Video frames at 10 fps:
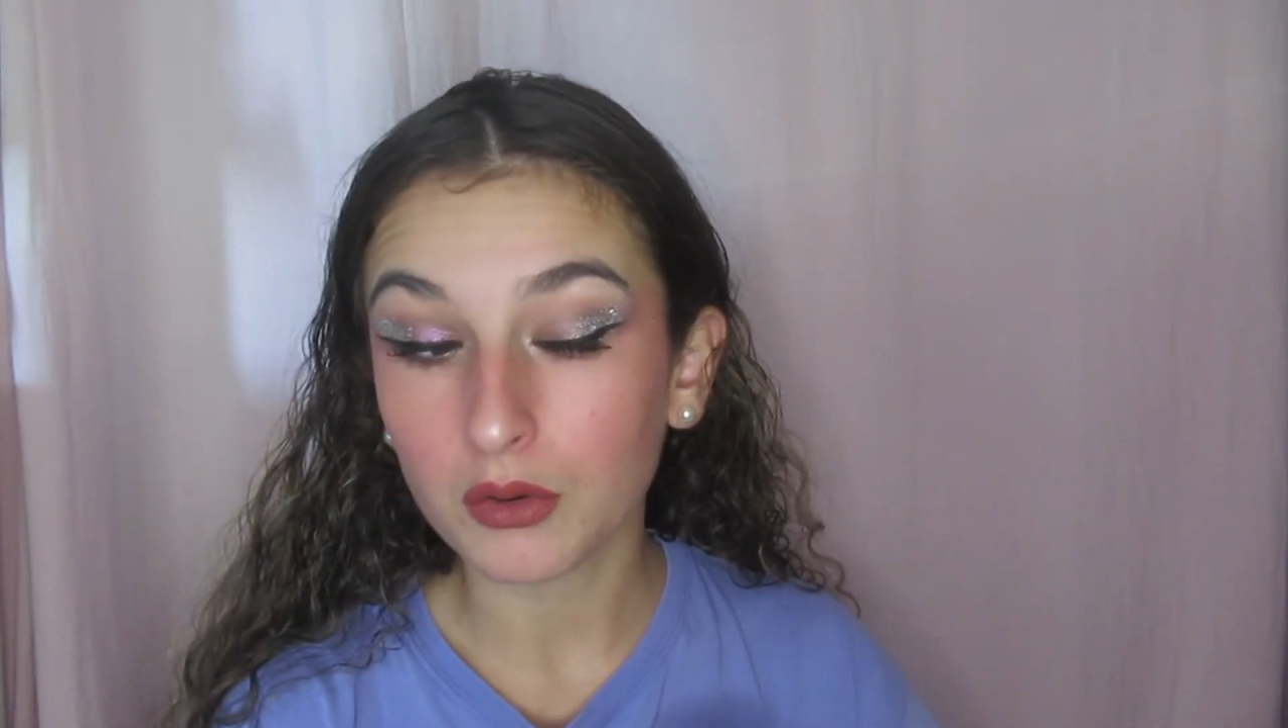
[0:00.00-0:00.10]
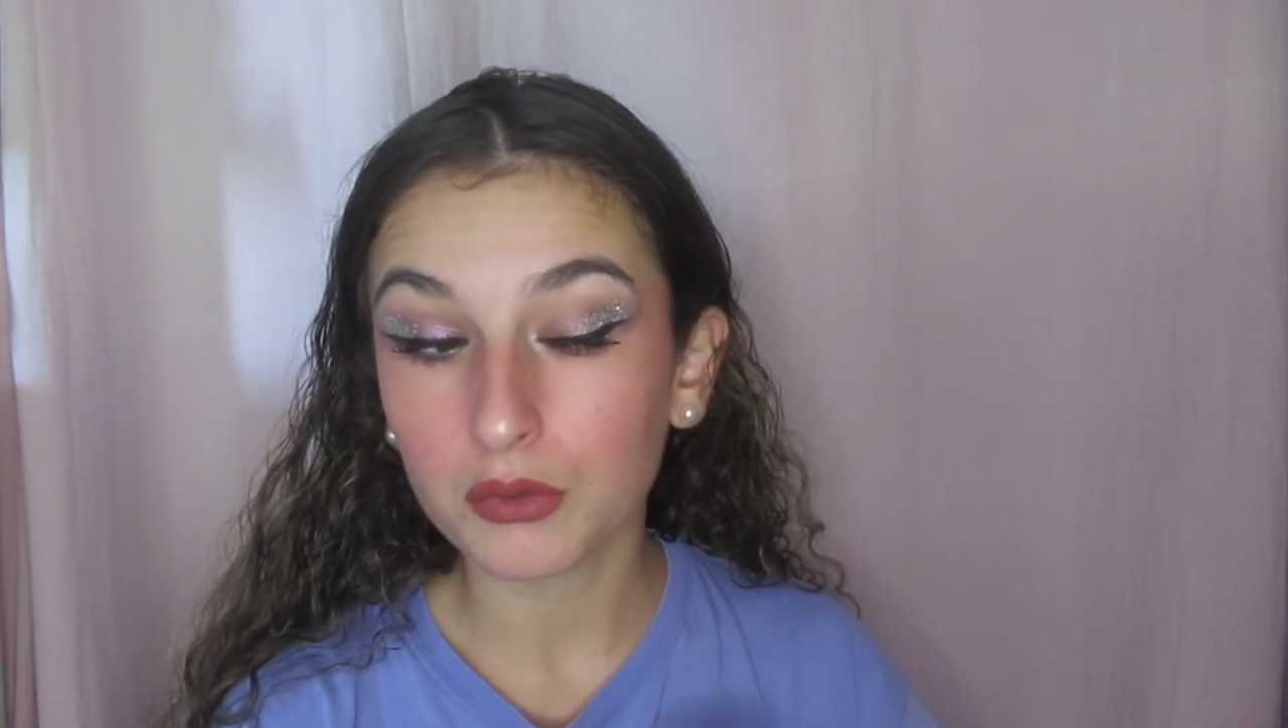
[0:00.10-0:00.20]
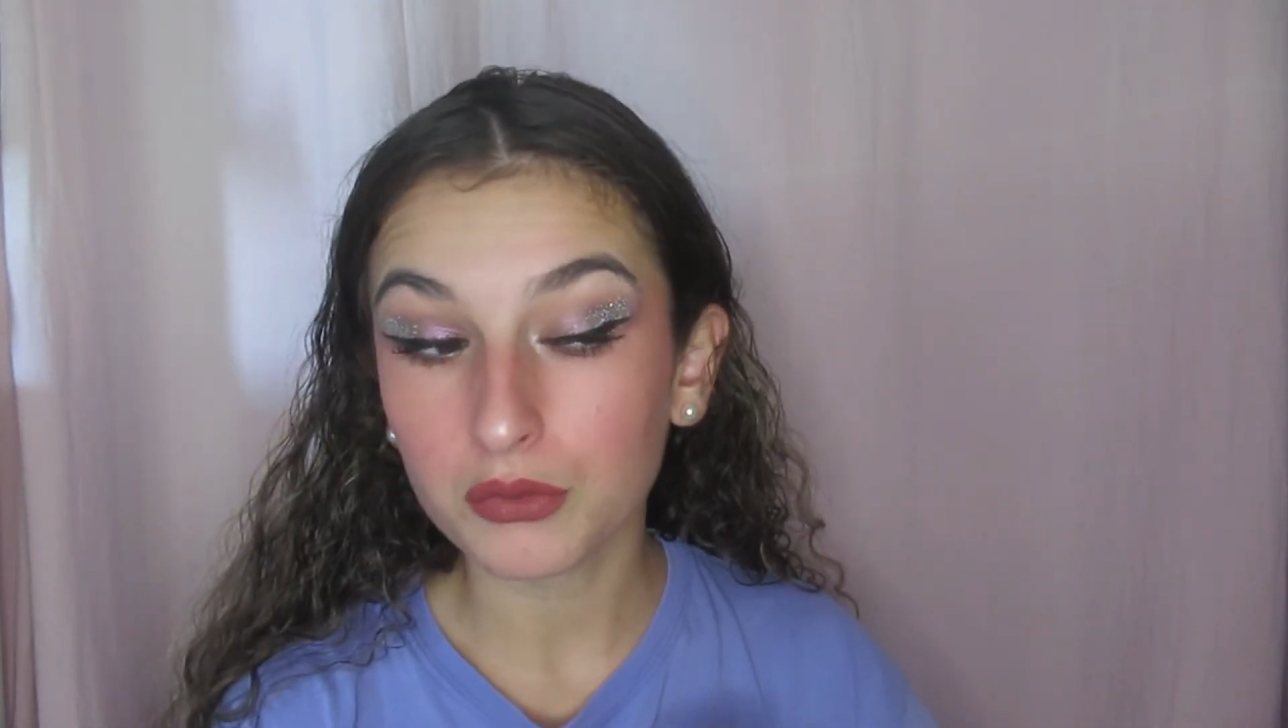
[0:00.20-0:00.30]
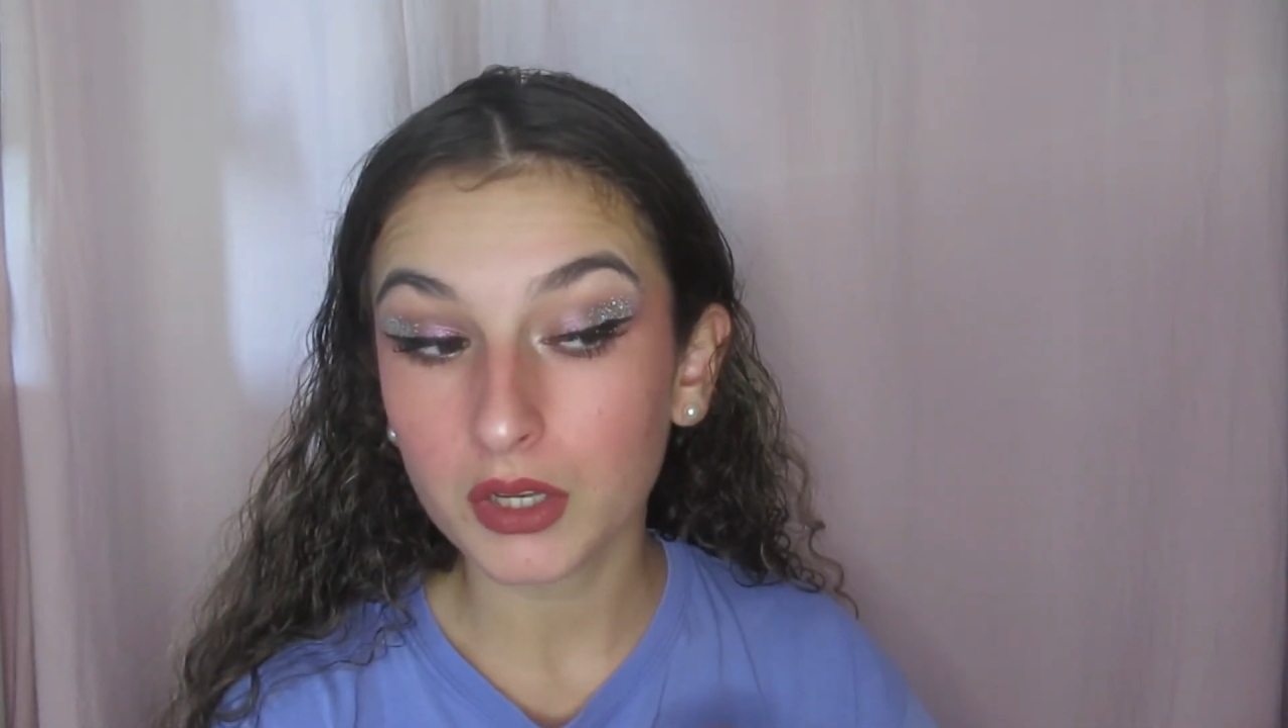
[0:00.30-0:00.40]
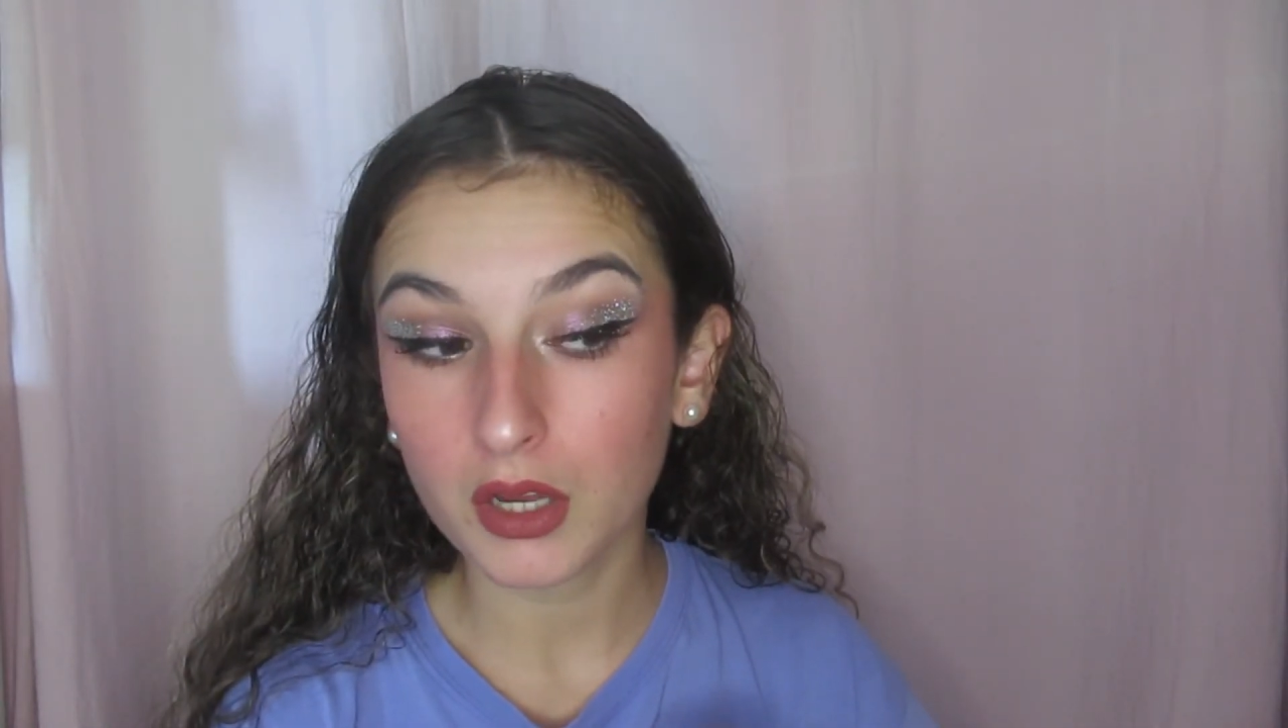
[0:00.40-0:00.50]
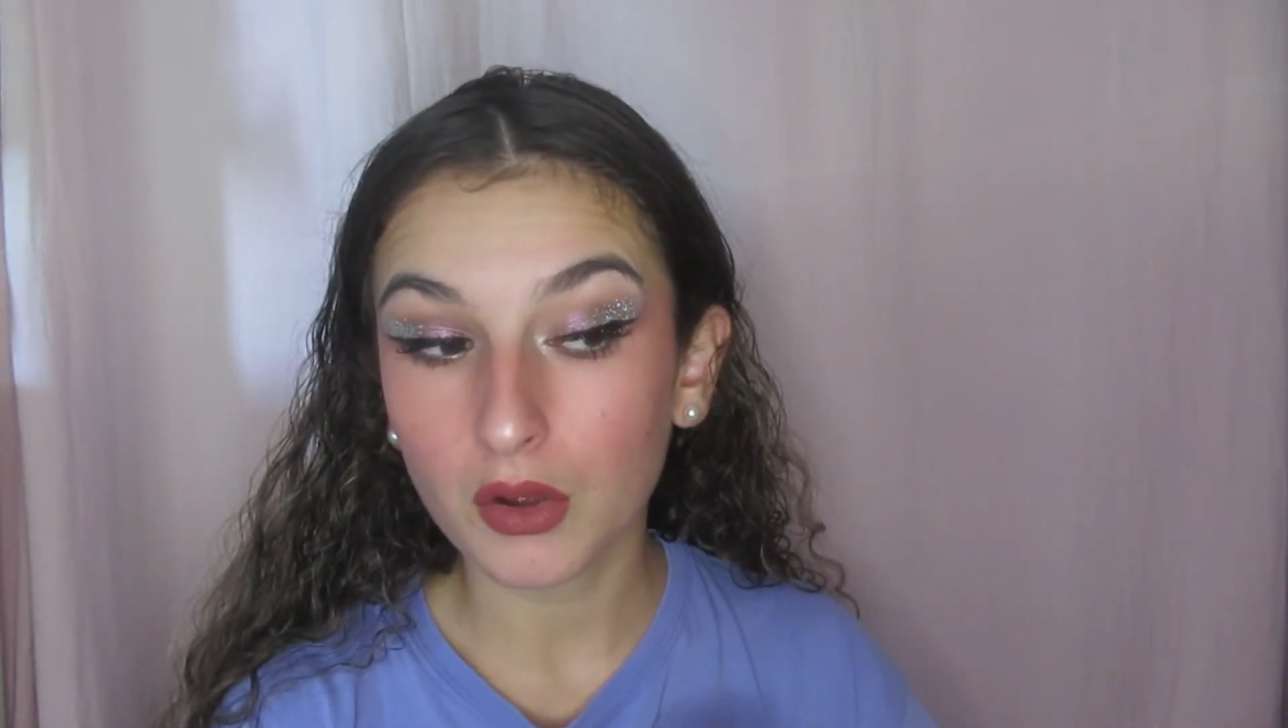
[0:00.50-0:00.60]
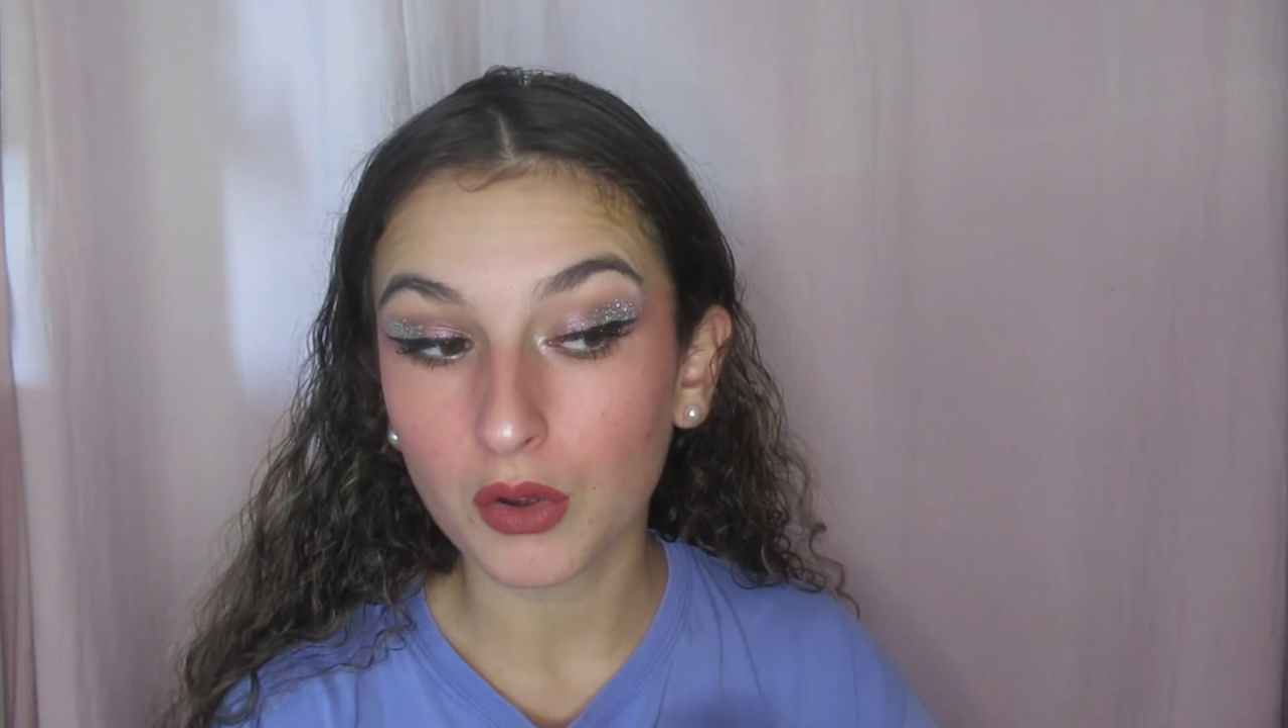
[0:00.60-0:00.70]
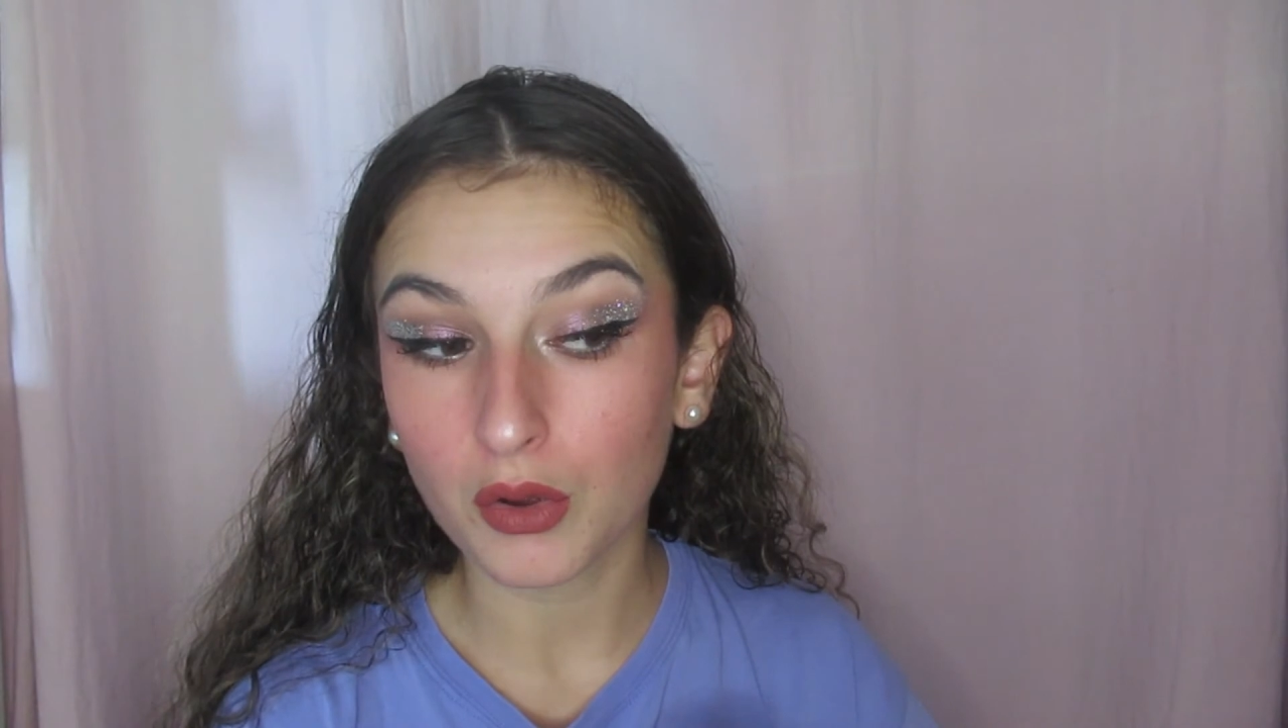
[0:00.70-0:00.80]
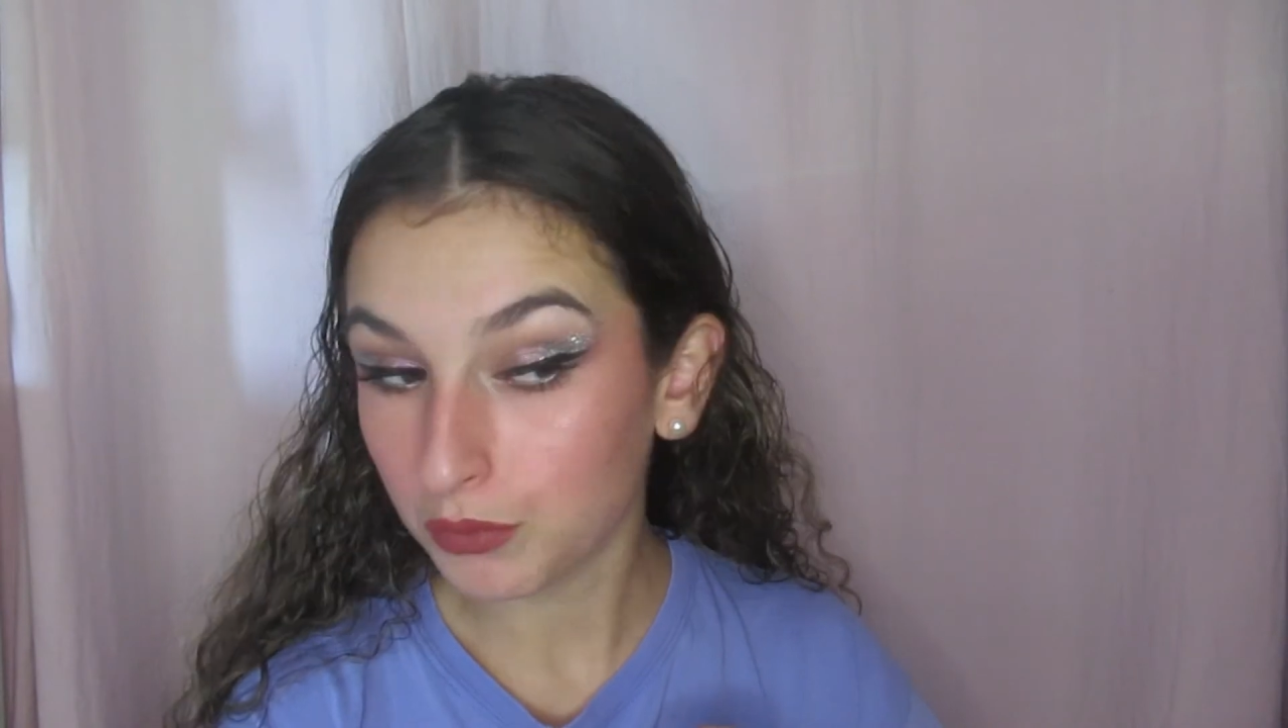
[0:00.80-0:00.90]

reflets euh,